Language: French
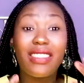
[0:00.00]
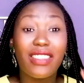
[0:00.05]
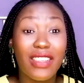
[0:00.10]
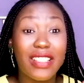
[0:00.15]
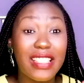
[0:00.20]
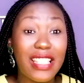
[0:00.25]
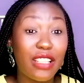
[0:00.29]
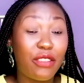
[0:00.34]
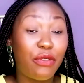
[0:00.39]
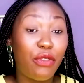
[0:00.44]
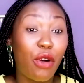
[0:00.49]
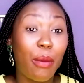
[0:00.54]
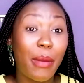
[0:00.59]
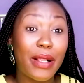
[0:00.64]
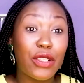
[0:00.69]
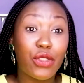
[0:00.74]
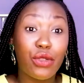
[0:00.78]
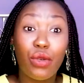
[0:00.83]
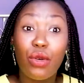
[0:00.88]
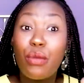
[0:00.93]
dans cette
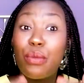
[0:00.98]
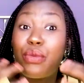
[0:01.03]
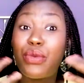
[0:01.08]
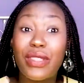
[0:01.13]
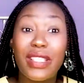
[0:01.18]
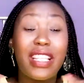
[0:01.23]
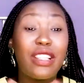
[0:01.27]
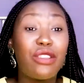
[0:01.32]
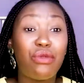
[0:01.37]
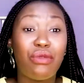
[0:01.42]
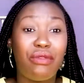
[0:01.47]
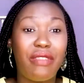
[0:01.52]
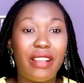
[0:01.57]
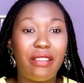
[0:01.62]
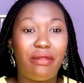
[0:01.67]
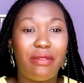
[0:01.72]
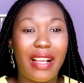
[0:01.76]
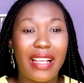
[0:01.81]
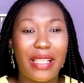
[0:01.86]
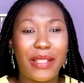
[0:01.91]
formation pour cette
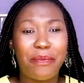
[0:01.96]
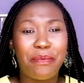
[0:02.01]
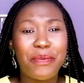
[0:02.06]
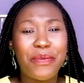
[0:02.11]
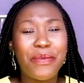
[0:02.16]
nouvelle vague.